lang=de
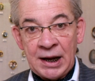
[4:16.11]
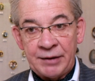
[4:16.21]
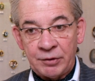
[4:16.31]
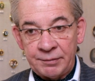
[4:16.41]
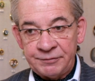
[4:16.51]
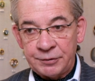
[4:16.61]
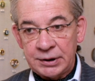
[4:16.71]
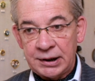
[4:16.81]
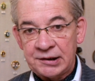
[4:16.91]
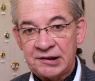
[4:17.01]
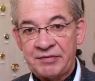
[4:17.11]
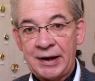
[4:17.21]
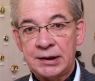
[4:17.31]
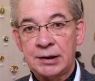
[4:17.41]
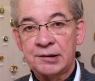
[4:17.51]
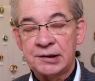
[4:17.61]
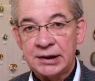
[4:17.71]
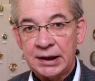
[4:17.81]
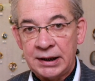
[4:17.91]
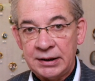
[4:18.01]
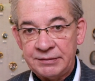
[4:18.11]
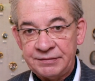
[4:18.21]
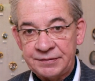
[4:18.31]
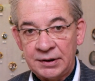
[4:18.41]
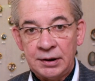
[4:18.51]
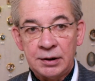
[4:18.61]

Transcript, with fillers: Erworben wurde es 2011